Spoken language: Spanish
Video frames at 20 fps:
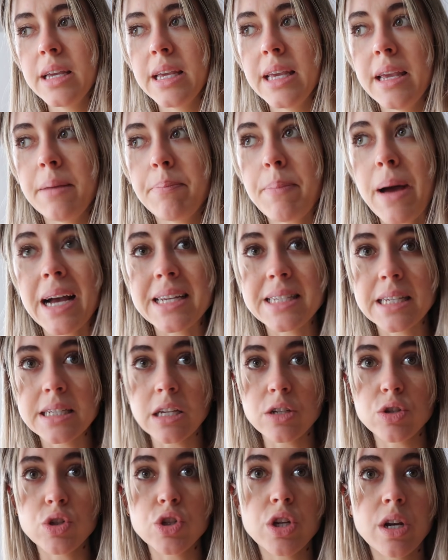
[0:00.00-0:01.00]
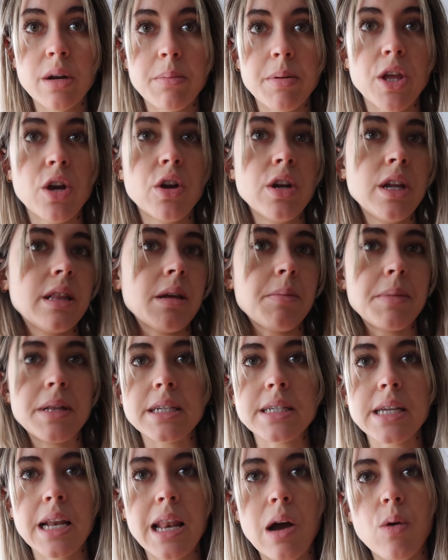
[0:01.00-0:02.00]
y pagas esa suscripción y te
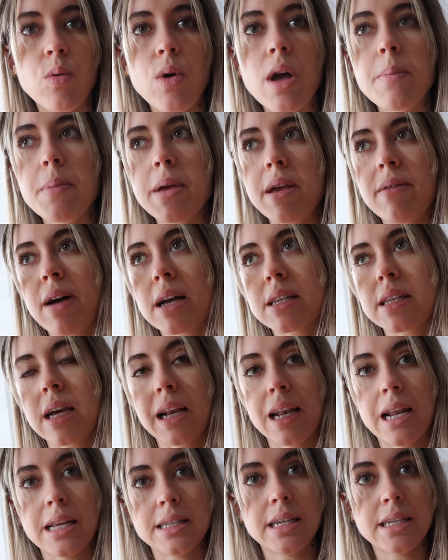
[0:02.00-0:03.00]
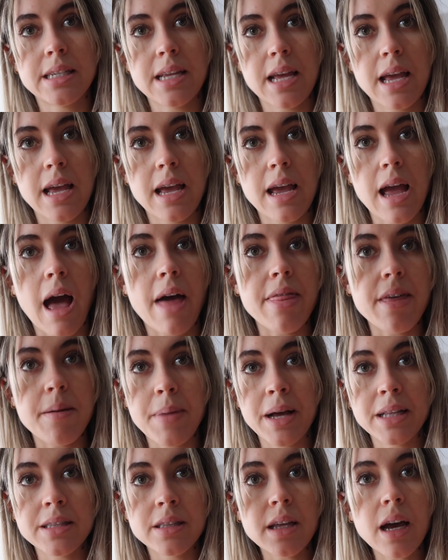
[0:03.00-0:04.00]
metes en la web y vas a clases eh, a
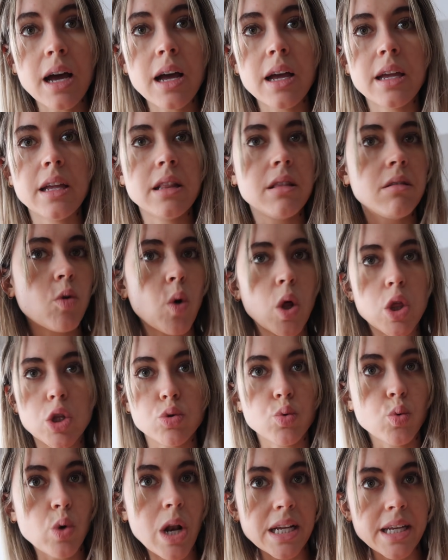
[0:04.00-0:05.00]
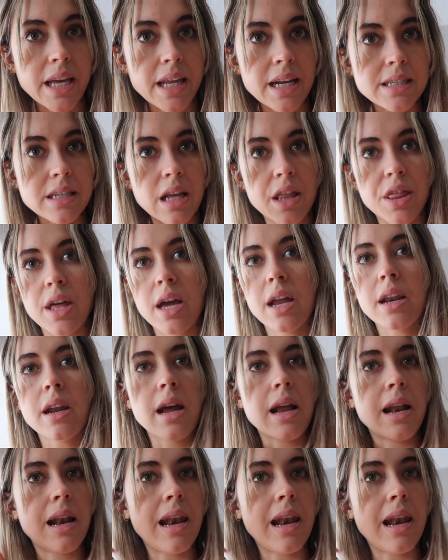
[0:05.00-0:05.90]
demanda y cuando tú las quieras hacer,